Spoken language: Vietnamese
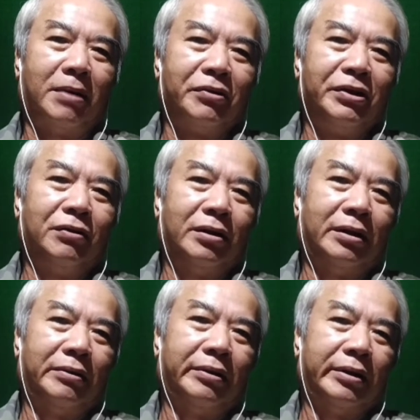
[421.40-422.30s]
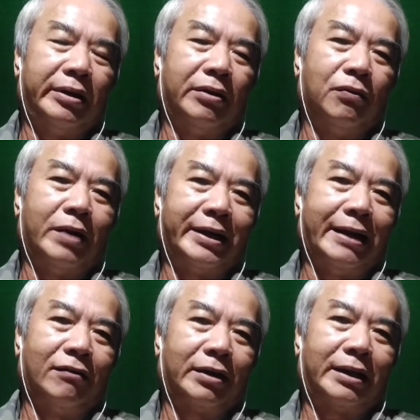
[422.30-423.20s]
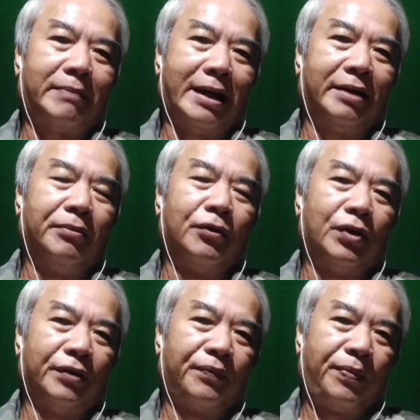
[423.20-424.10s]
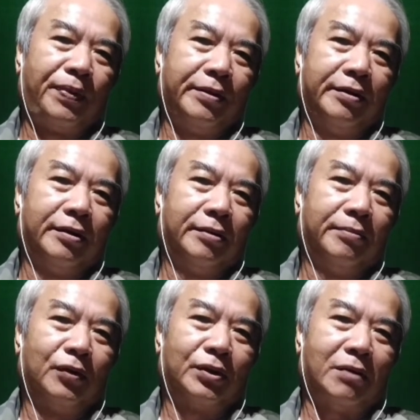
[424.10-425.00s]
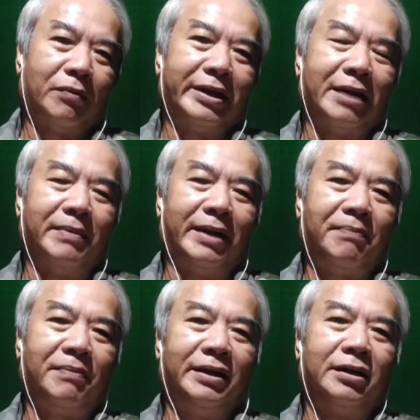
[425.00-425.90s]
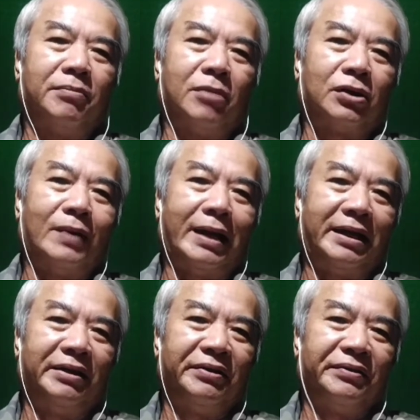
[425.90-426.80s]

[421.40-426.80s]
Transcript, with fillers: bao nhiêu ờ, ờ, hũ hoa đèo đó các bạn cứ mua mua xong rồi về mình ép lấy nước bỏ tủ lạnh